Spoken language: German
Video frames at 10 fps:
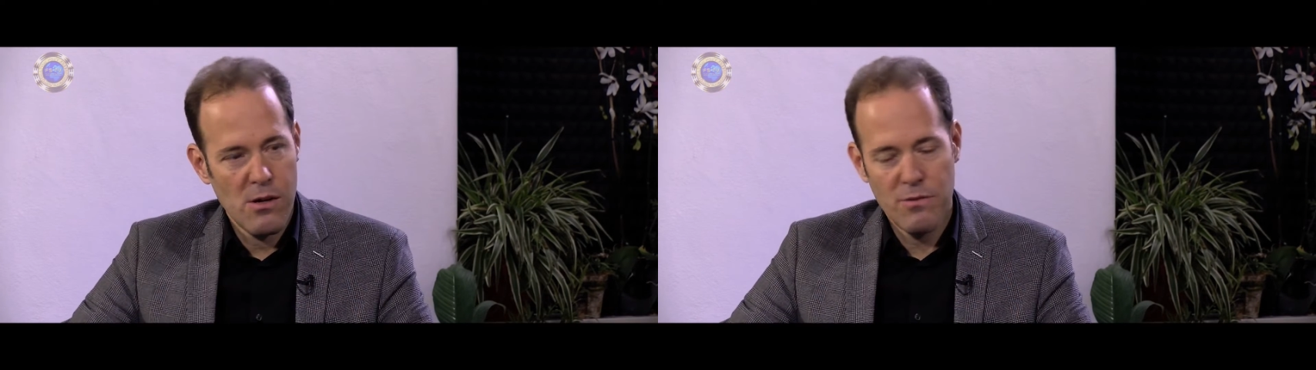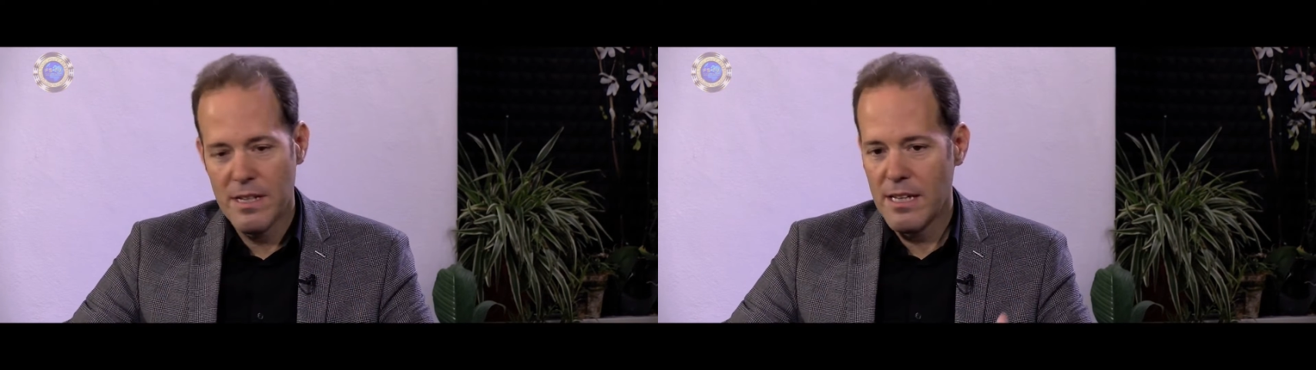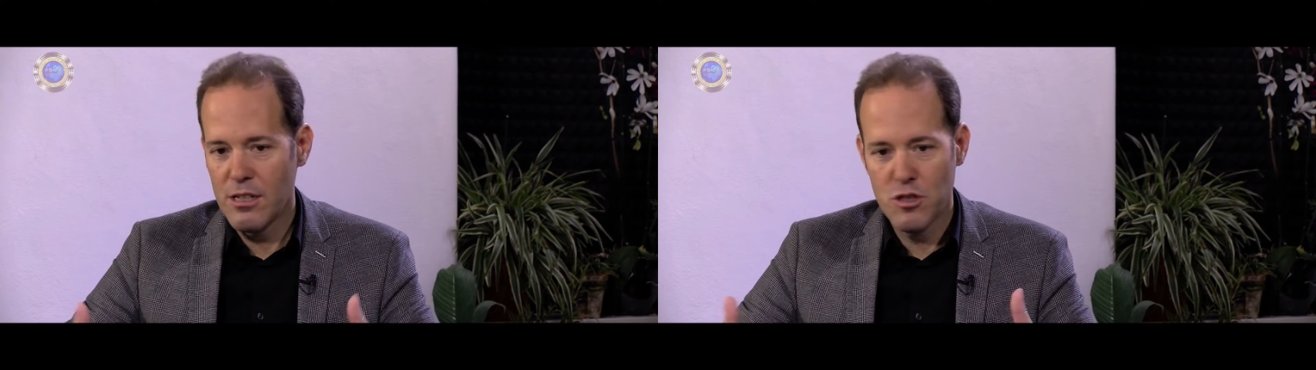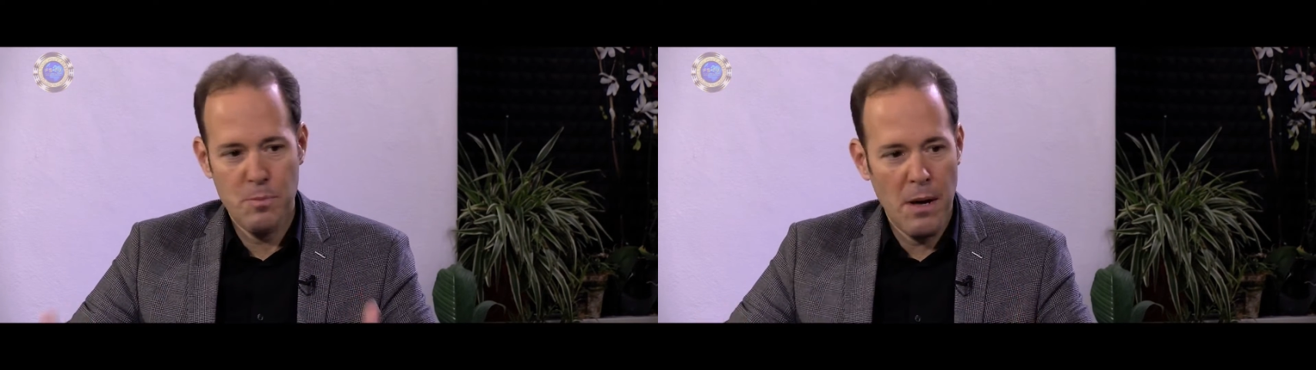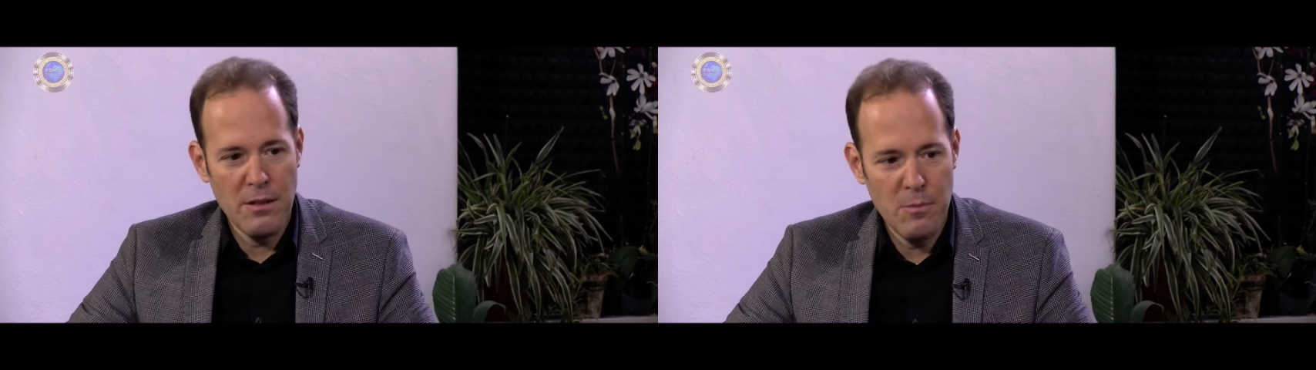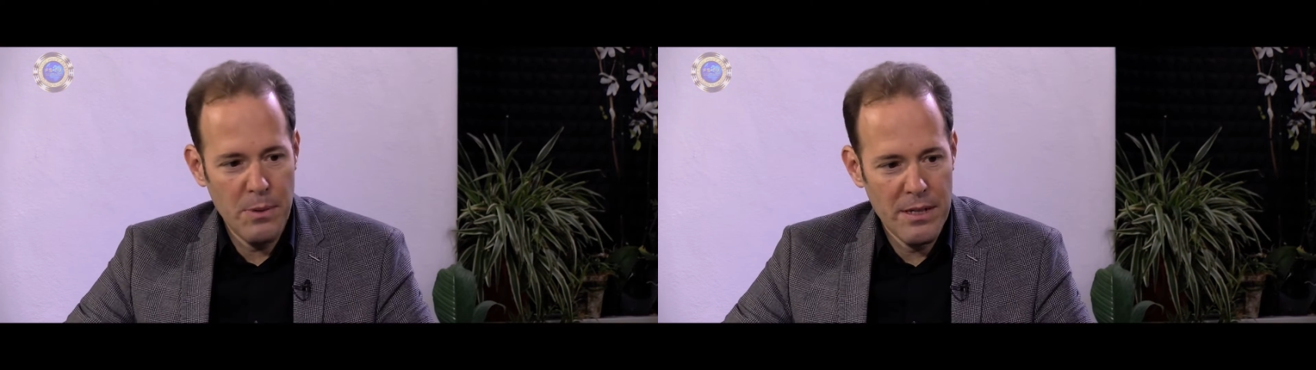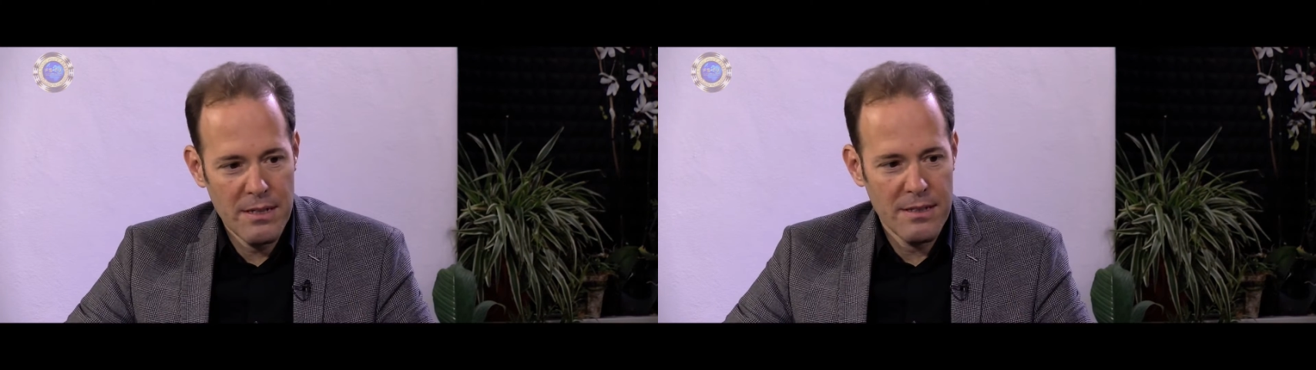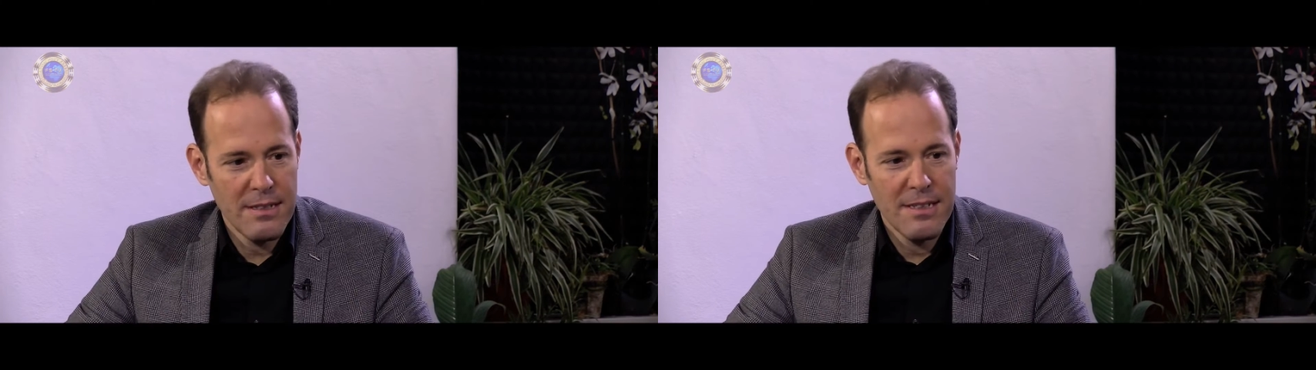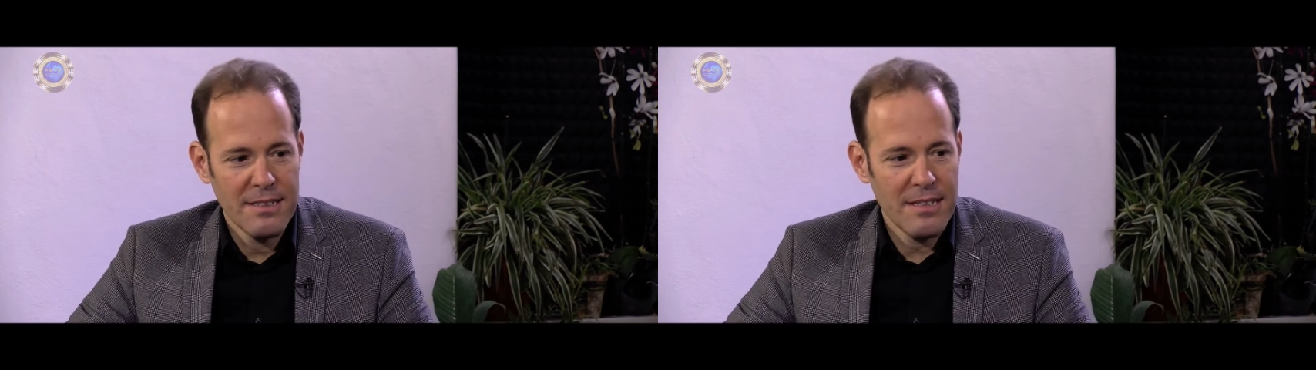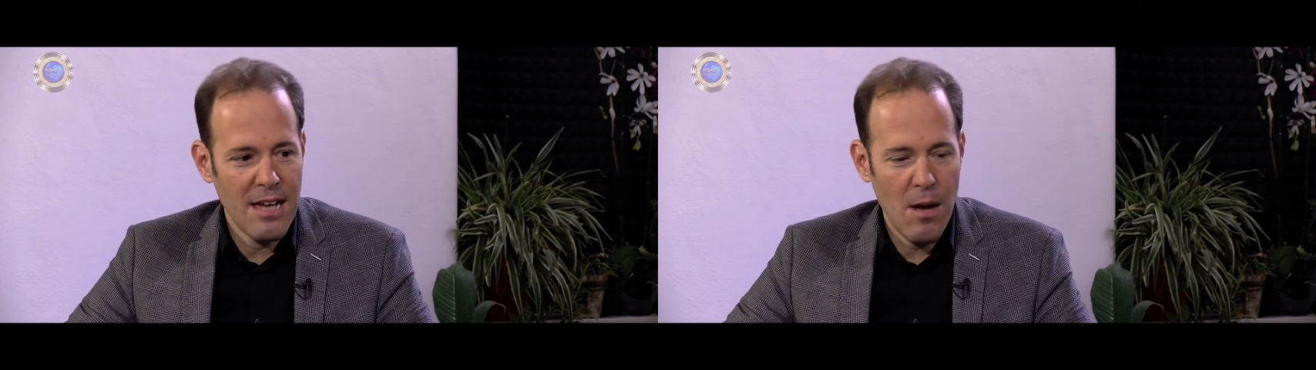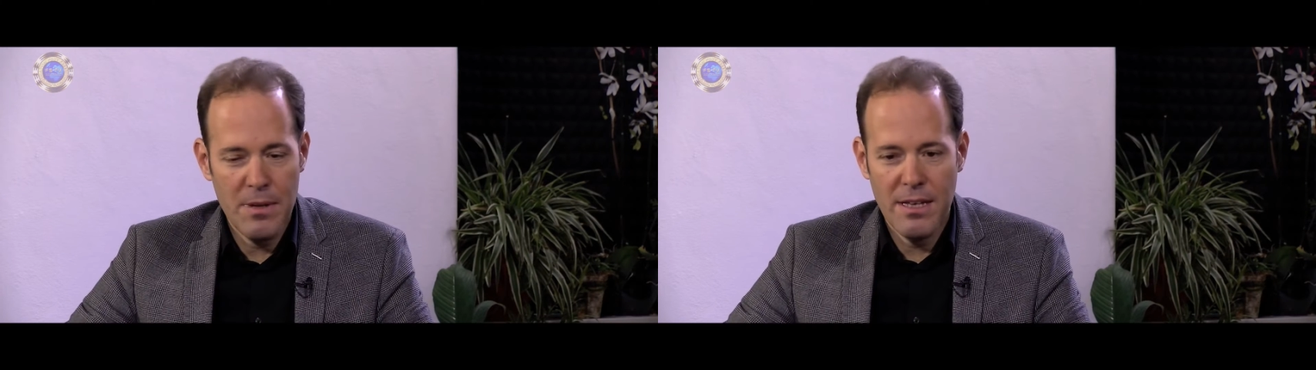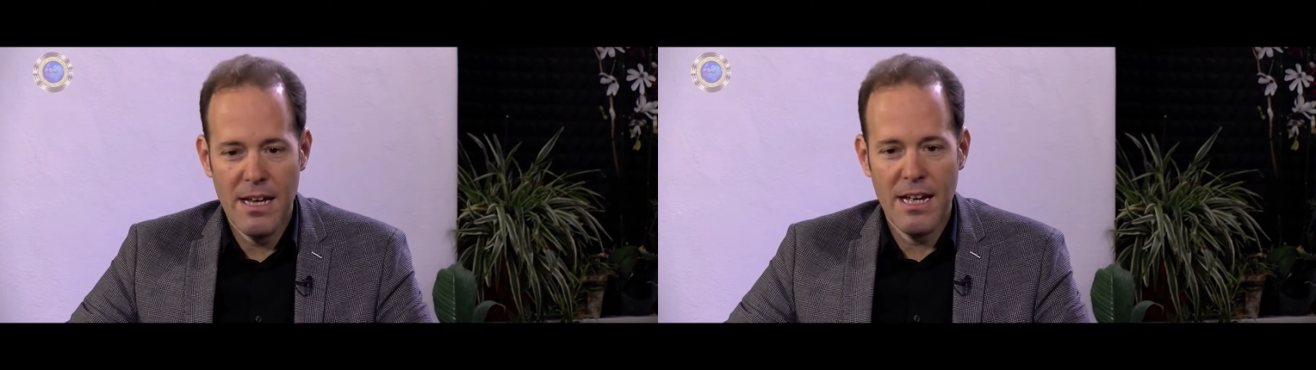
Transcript: Und wenn ich entspannt bin, dann habe ich